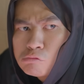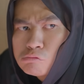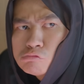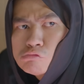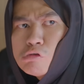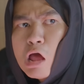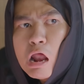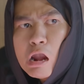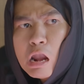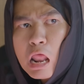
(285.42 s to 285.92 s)

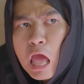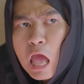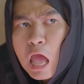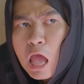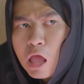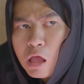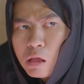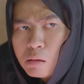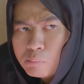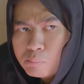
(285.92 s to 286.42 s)

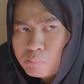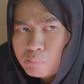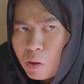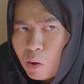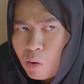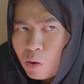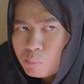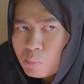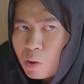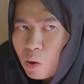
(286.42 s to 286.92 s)
Udahlah,
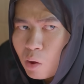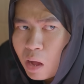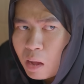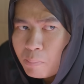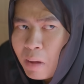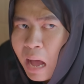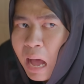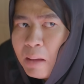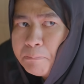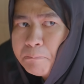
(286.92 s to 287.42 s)
bawa-bawa
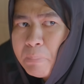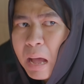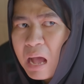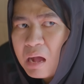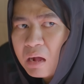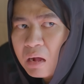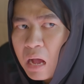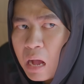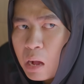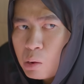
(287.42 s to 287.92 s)

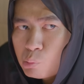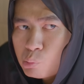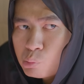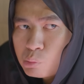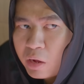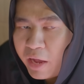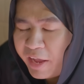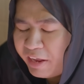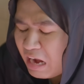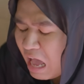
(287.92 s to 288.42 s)
bapak kau,
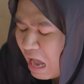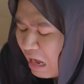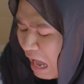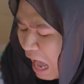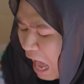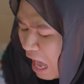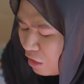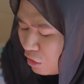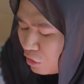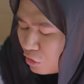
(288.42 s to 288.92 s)
nggak enak
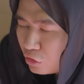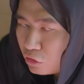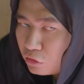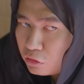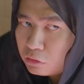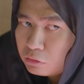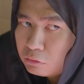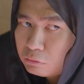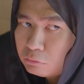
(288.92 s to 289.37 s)
kali.